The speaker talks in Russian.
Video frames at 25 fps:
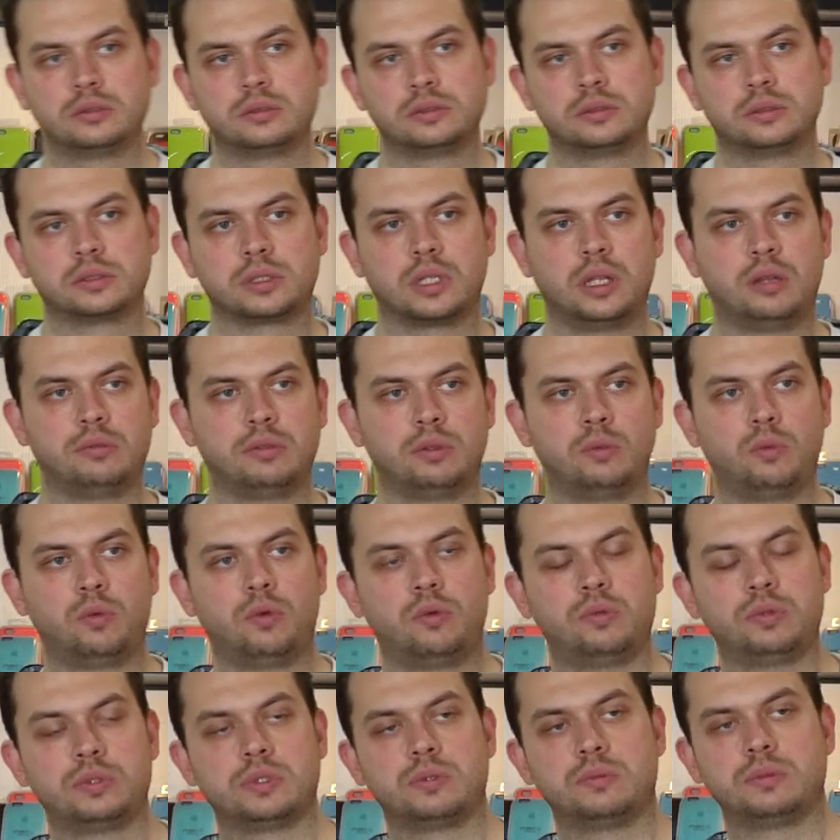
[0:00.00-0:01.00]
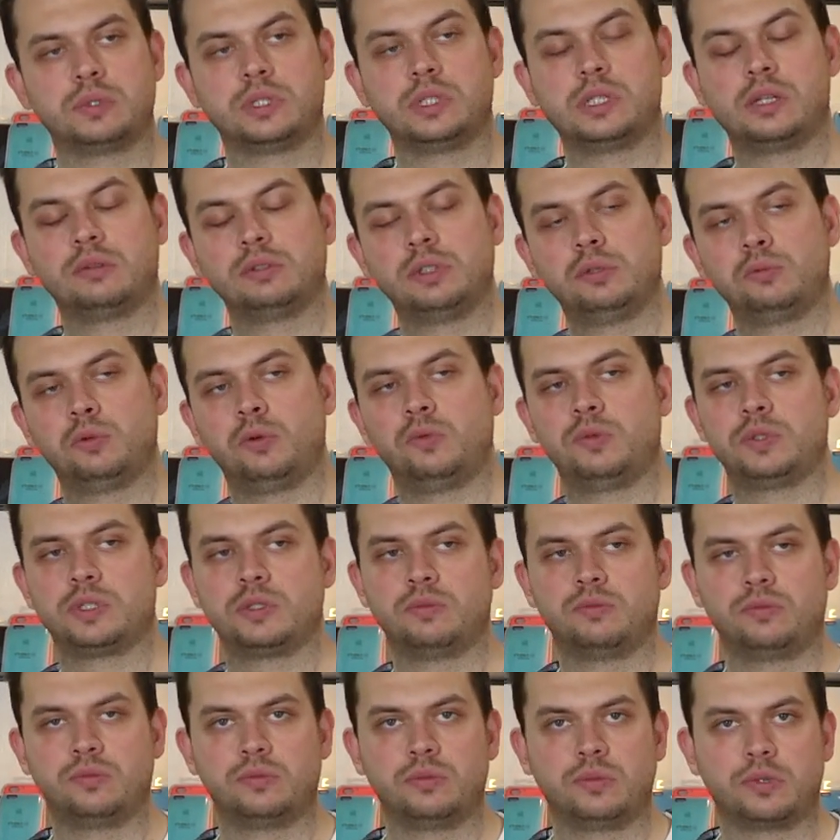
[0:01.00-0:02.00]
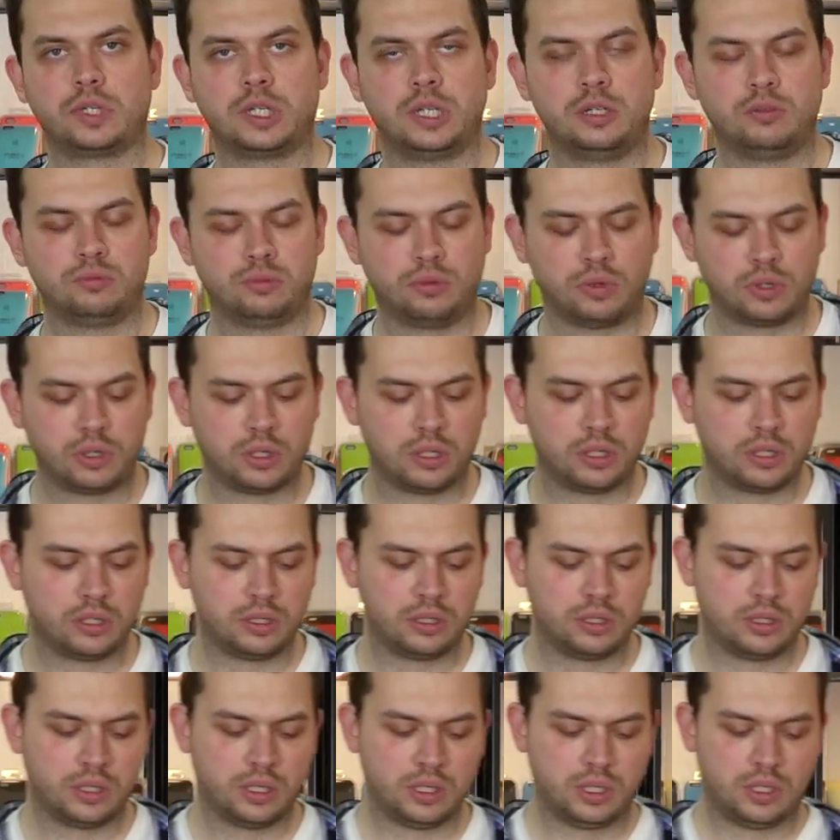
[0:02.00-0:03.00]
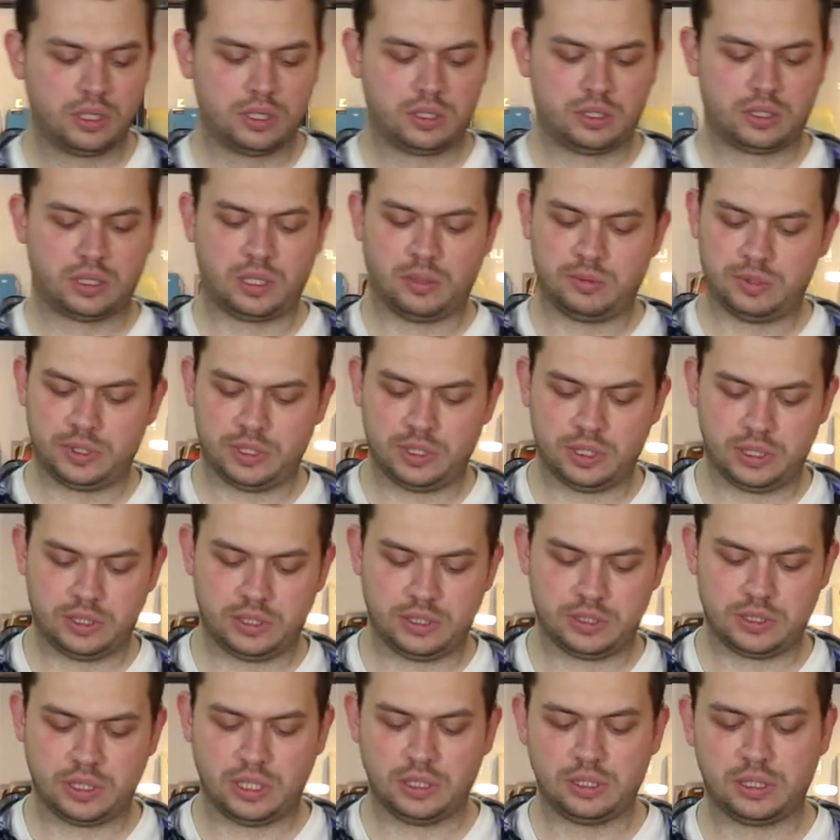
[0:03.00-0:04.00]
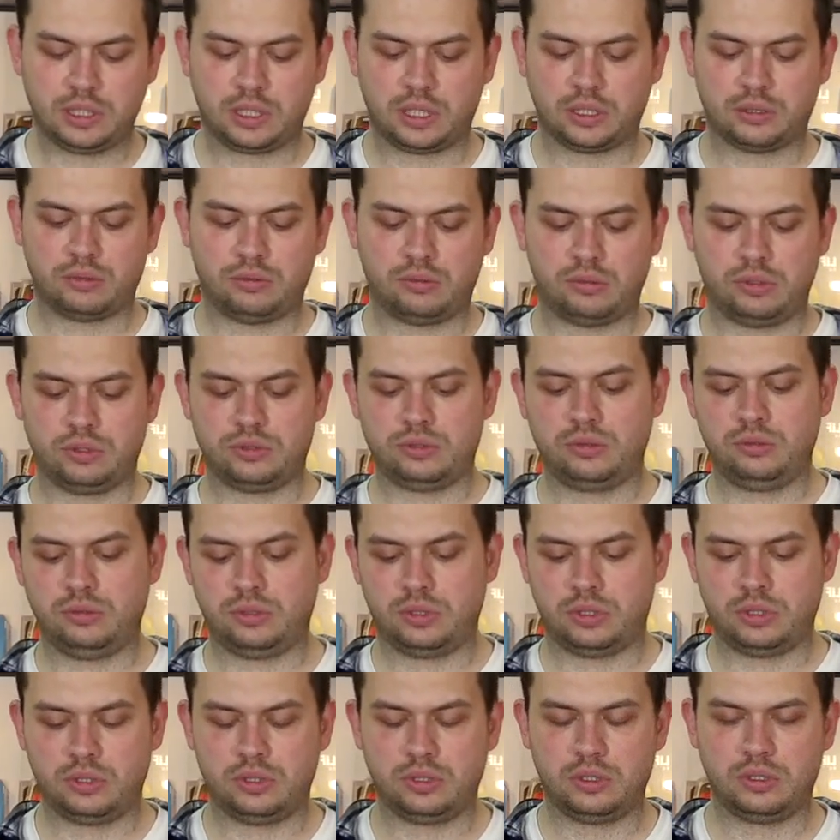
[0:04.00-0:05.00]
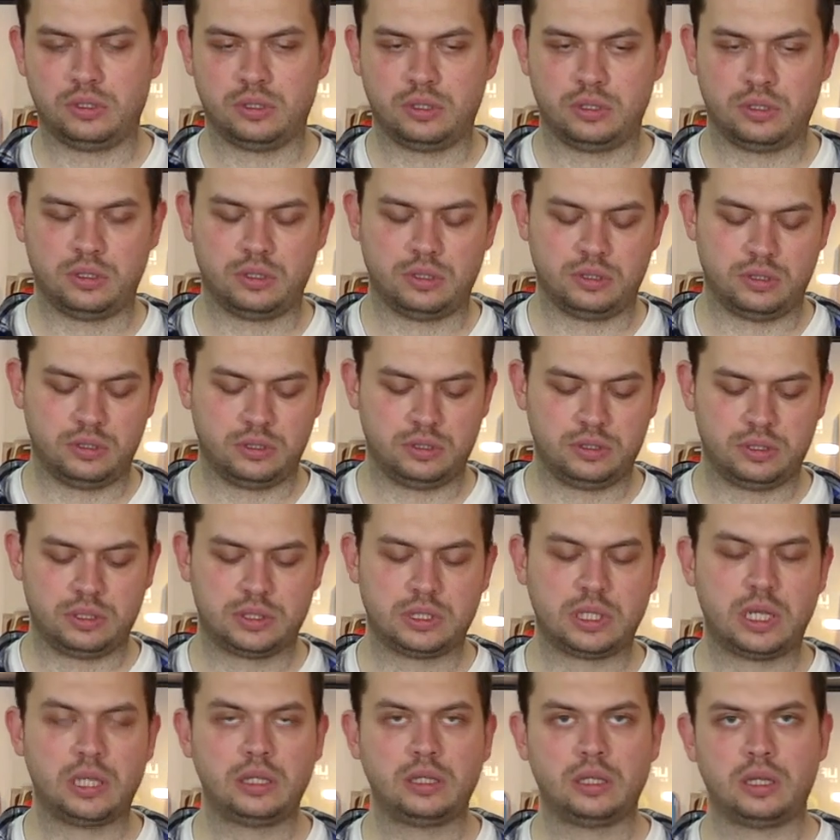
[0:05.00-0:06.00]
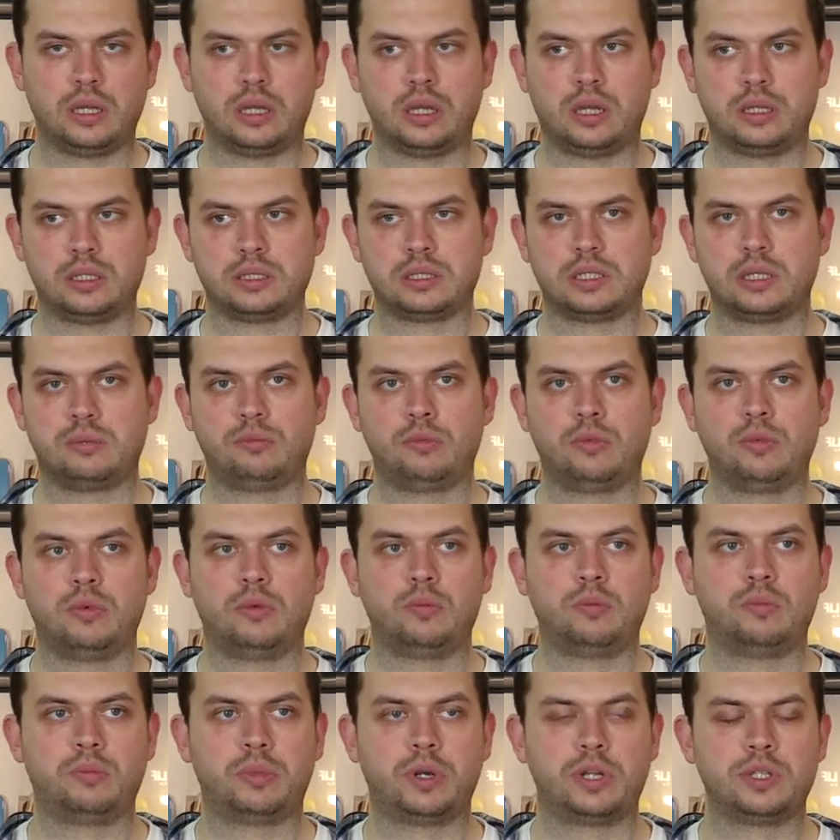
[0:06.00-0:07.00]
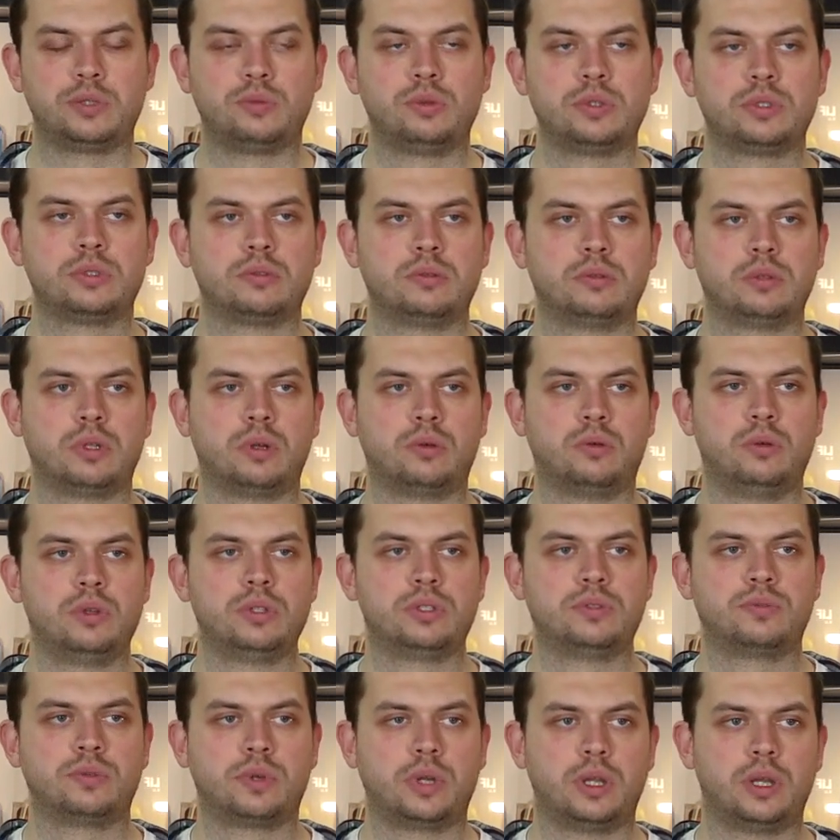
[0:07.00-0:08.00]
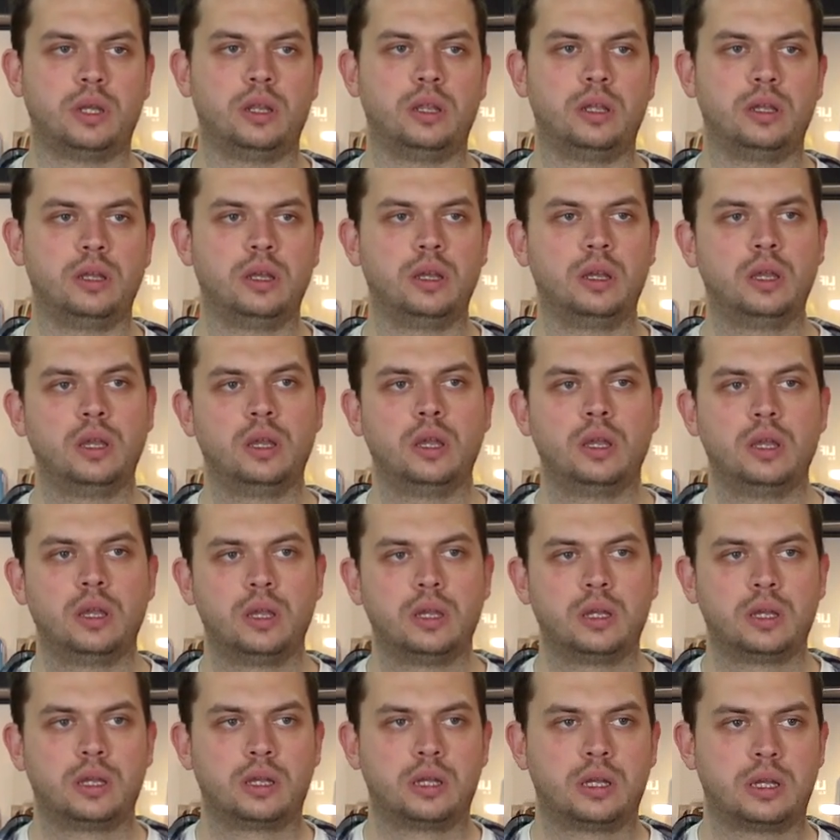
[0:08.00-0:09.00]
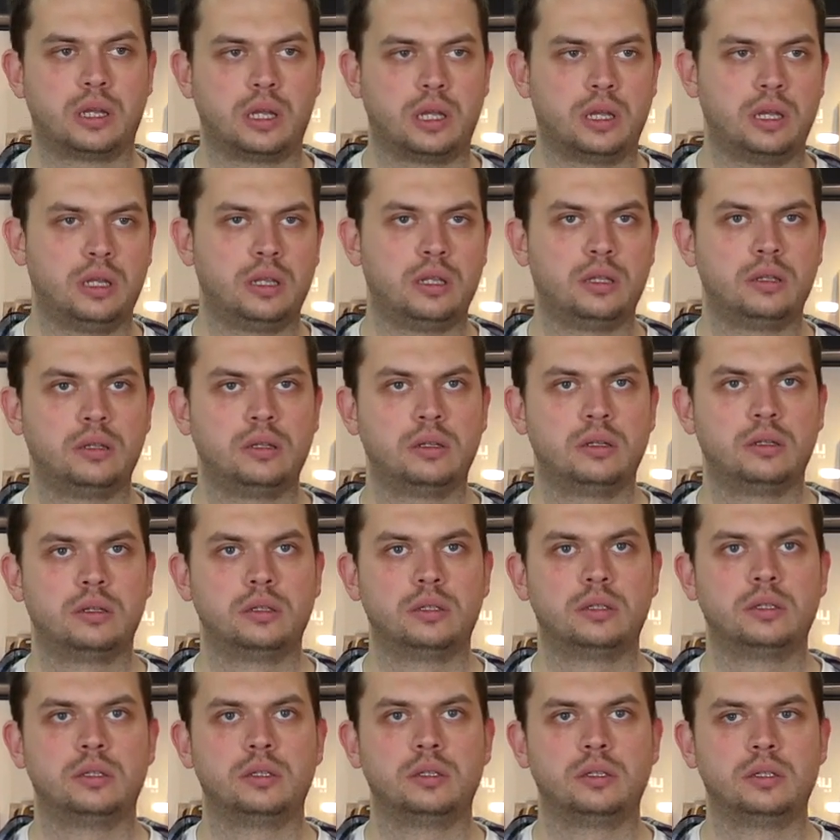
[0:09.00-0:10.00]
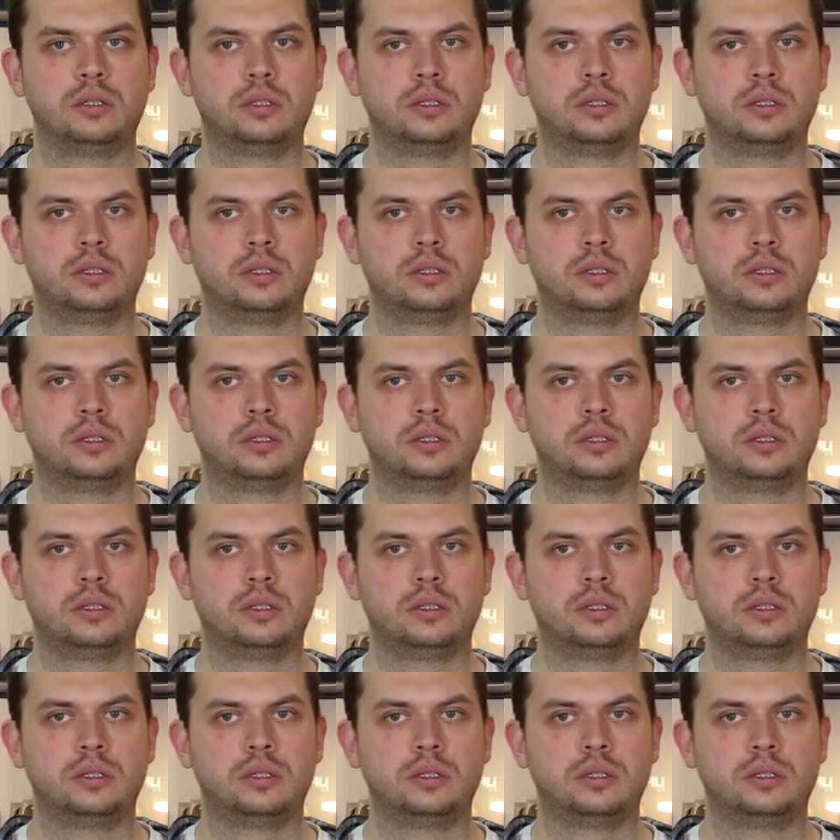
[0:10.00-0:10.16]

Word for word: с главным офисом, с главным офисом в Калифорнии. Там сидят дизайнеры, которые рисуют э, дизайн, а само производство находится в Корее. В Китае или в Корее?